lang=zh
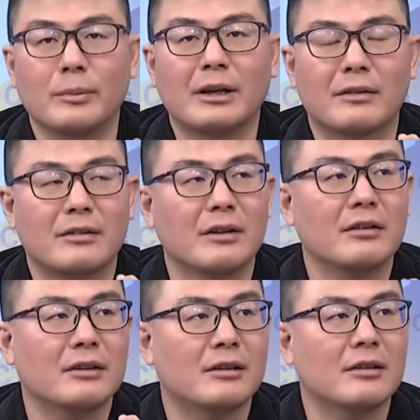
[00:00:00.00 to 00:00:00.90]
民党这
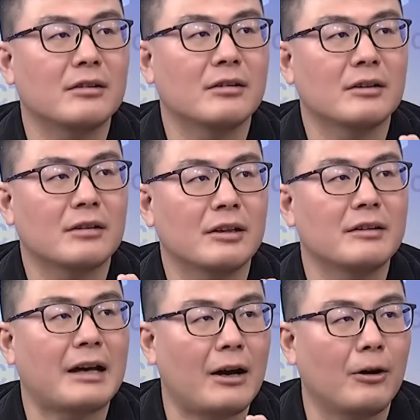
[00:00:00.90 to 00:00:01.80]
次支持的这个
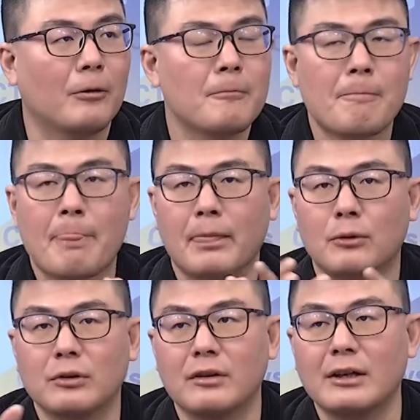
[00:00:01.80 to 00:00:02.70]
林家宏，
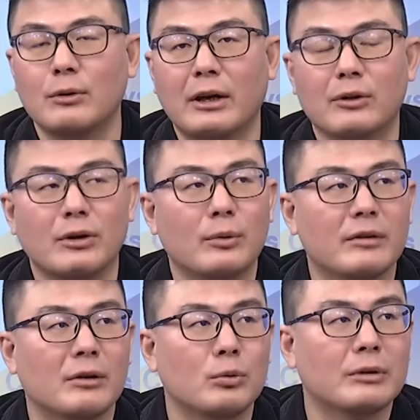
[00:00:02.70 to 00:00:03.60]
或者另外有一位
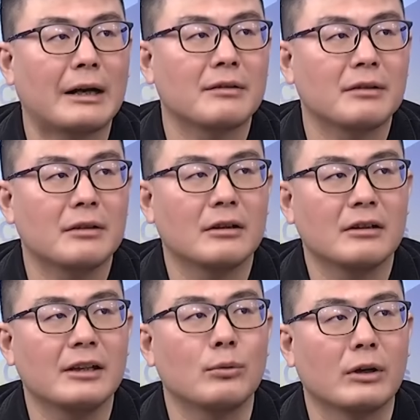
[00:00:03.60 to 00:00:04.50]
这个无党籍的
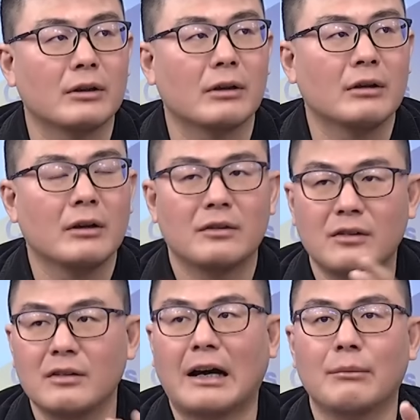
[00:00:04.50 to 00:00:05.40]
议员哦，
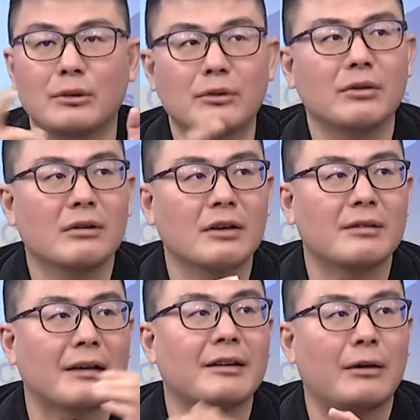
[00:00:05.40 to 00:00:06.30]
其实他们都是跟
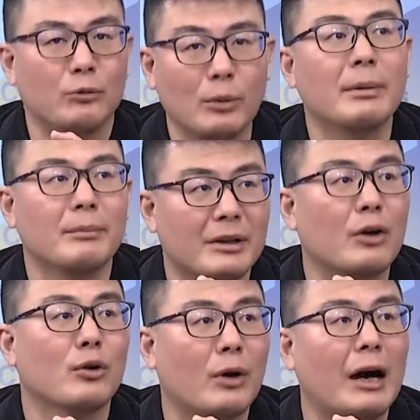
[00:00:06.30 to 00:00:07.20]
张家原本比
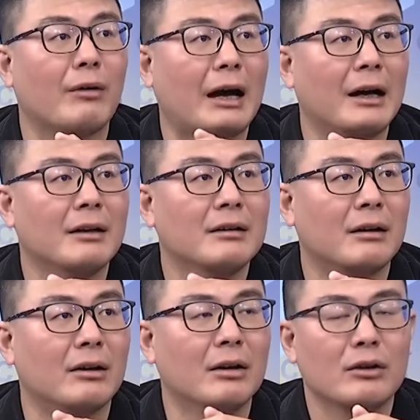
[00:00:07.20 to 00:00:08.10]
较友好啦。
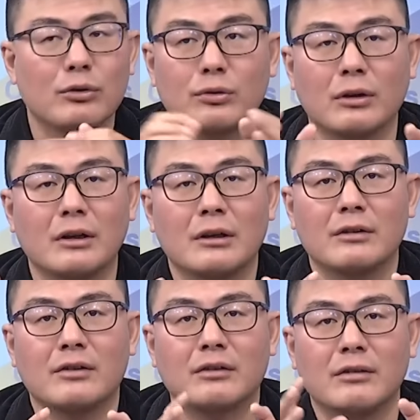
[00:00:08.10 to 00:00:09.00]
哦，就是说
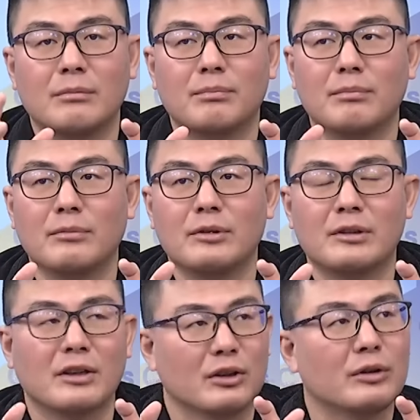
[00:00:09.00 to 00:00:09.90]
其实
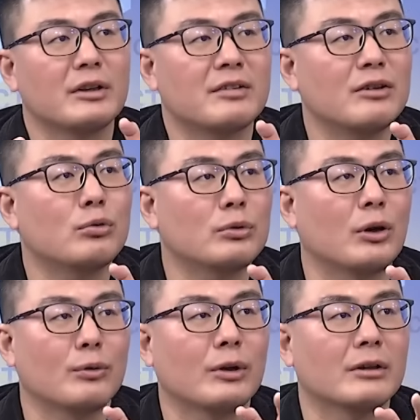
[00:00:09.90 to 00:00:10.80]
那个有点系出
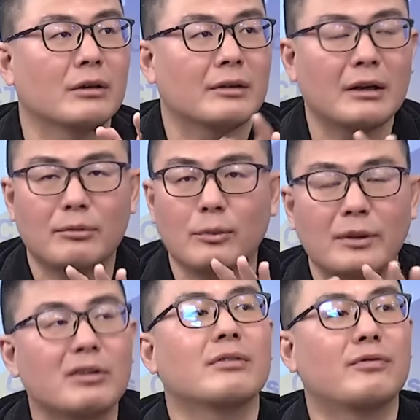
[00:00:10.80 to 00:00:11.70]
同源哦，那就
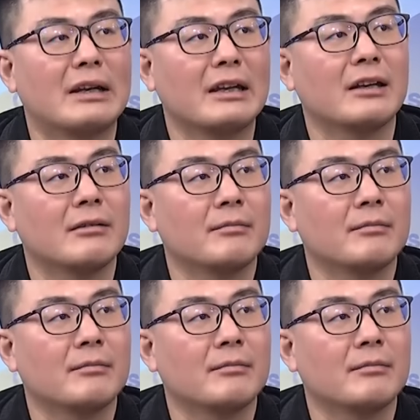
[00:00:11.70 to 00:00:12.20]
变成是分裂